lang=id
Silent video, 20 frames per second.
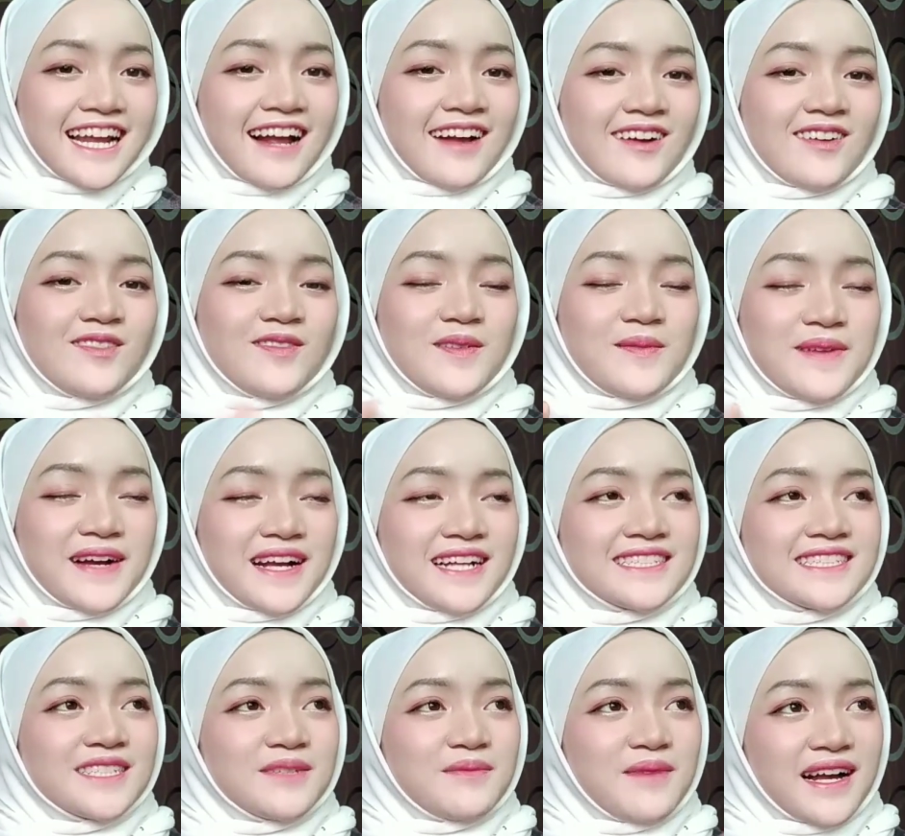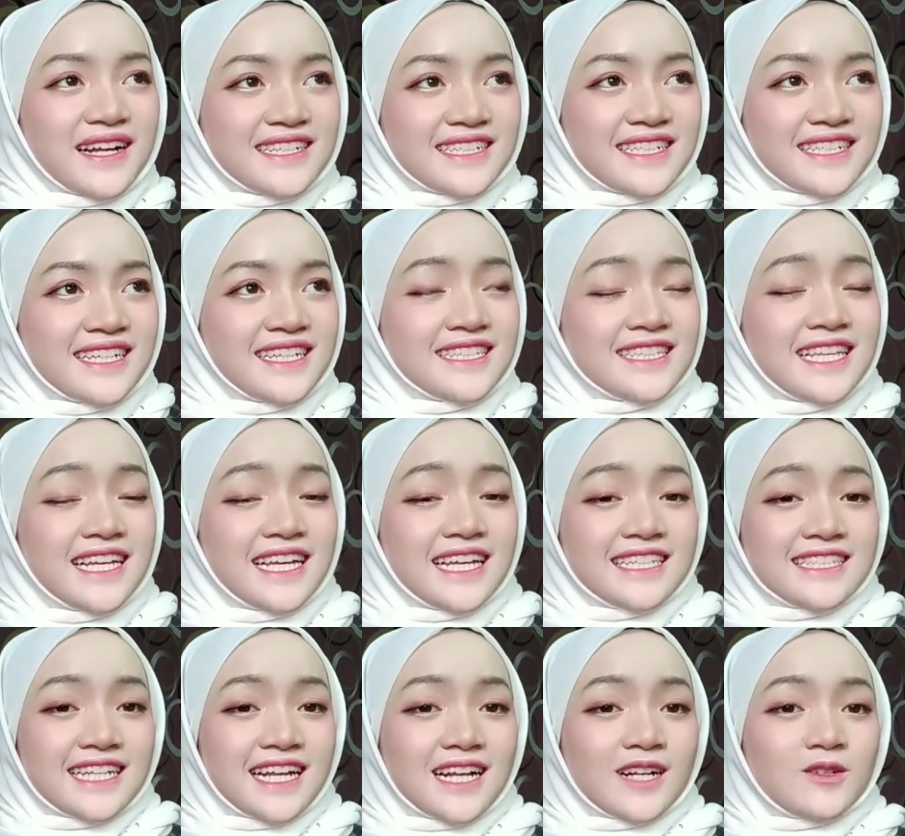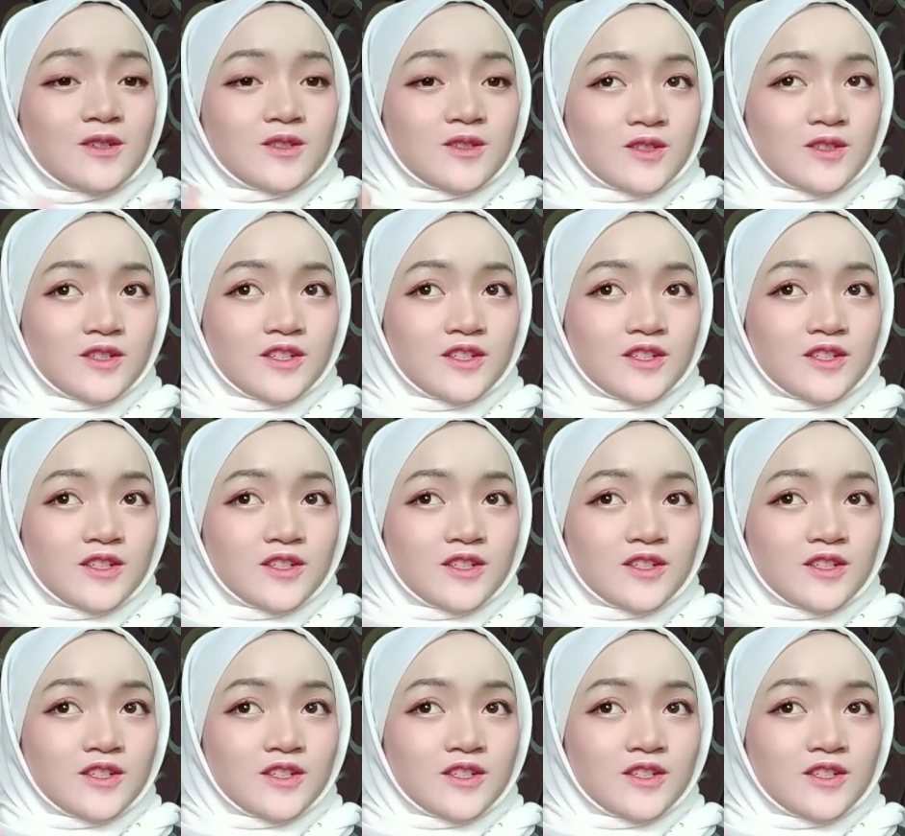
aku mau makasih banget dan aku